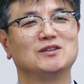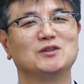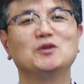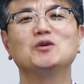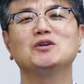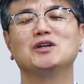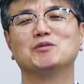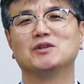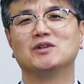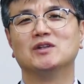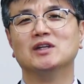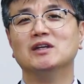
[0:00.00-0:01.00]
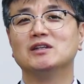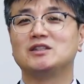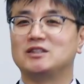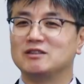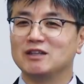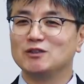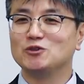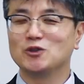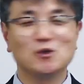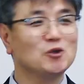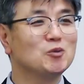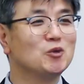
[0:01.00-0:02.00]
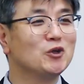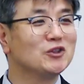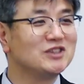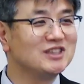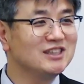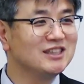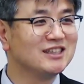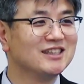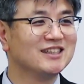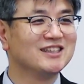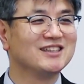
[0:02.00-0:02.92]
그런가 하면 지난주 설교 뭐였지?